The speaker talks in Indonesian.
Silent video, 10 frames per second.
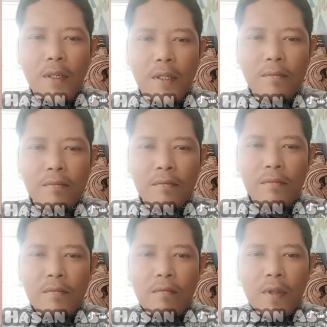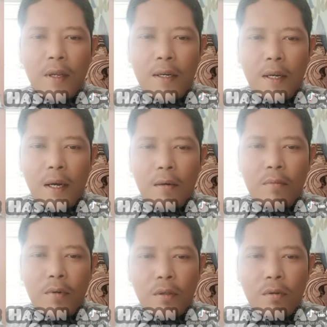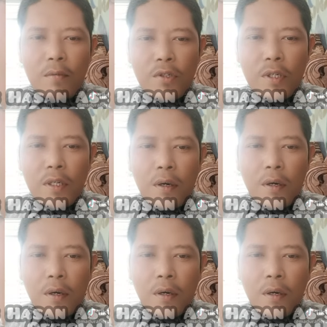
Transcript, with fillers: ini adalah Al-Burqatul Musyikoh